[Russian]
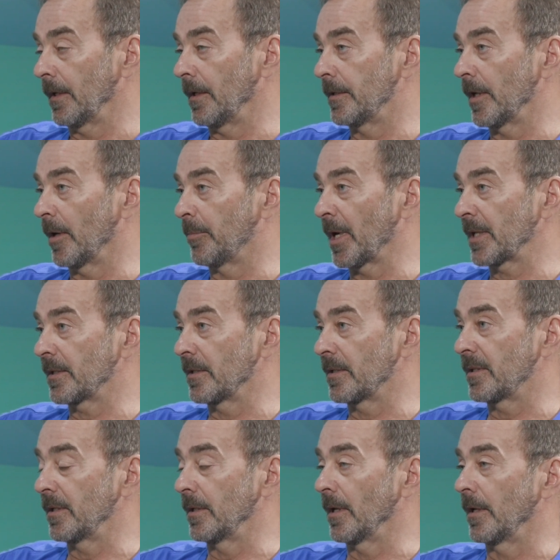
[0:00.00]
эти
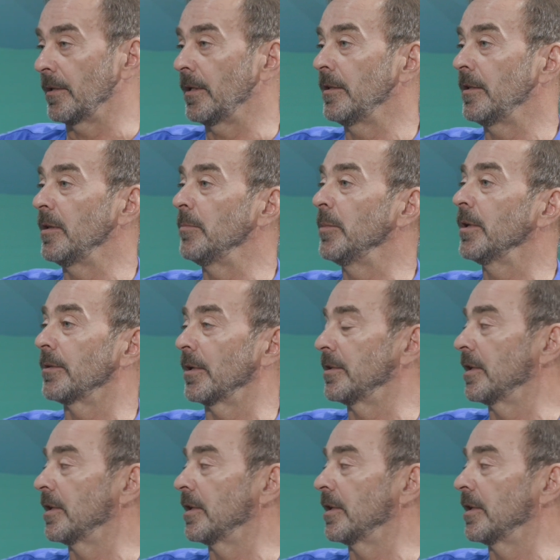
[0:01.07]
опасности, они не имеют